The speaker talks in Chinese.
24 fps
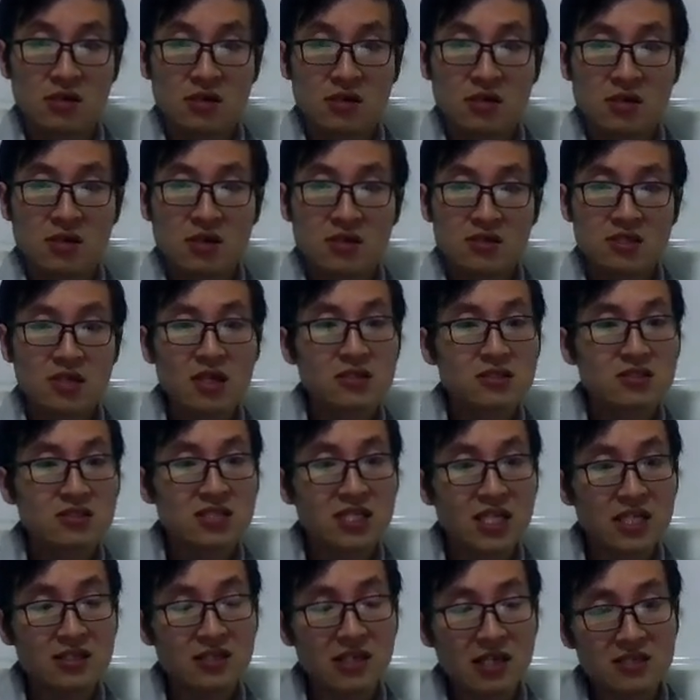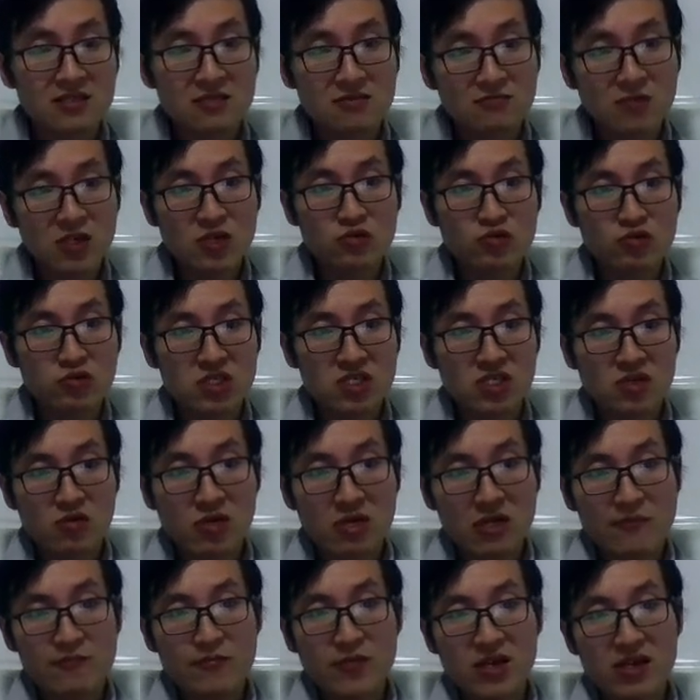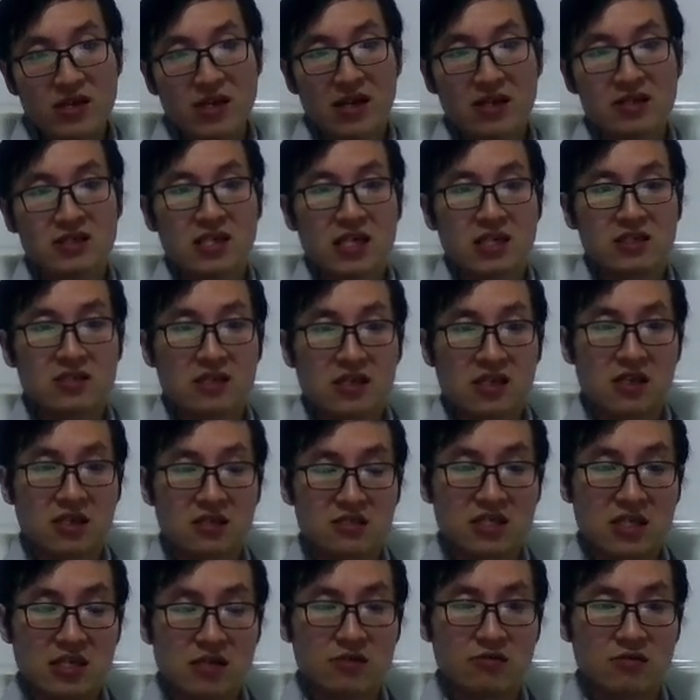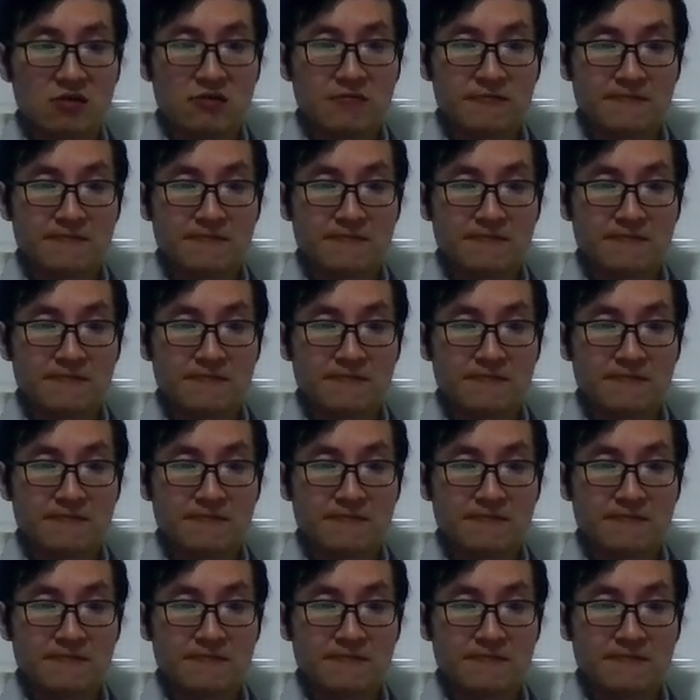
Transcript: 这个是现代资本主义社会的必然产生的一个结果，